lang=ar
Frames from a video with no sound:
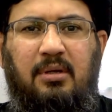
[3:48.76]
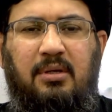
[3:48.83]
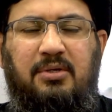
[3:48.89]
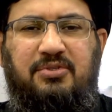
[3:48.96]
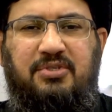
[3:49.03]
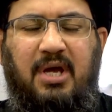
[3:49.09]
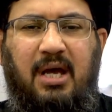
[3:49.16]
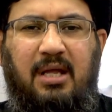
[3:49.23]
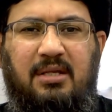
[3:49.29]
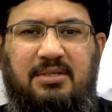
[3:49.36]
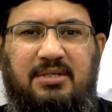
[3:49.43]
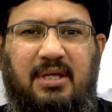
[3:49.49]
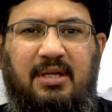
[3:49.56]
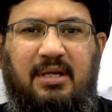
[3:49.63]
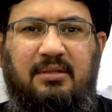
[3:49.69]

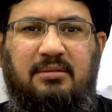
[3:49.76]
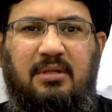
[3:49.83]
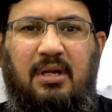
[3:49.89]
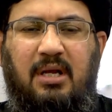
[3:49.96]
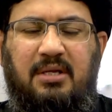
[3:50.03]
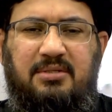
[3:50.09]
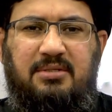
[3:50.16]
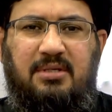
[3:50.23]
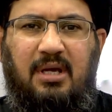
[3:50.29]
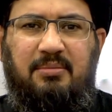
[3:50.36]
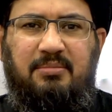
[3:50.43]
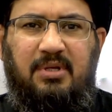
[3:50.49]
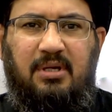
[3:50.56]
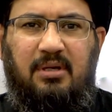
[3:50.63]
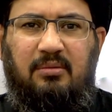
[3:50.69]
جالسا عند رأس
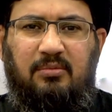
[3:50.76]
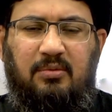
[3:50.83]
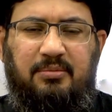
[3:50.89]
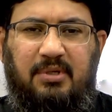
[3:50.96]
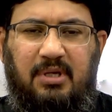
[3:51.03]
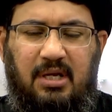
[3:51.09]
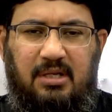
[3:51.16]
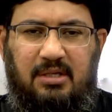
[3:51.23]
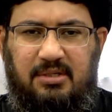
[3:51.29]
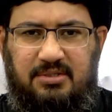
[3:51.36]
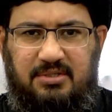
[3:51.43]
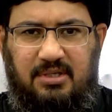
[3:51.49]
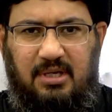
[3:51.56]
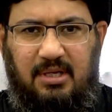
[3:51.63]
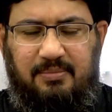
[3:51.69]
أمير المؤمنين عليه
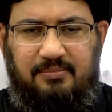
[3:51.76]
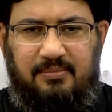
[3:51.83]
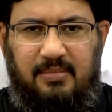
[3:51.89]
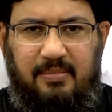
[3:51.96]
السلام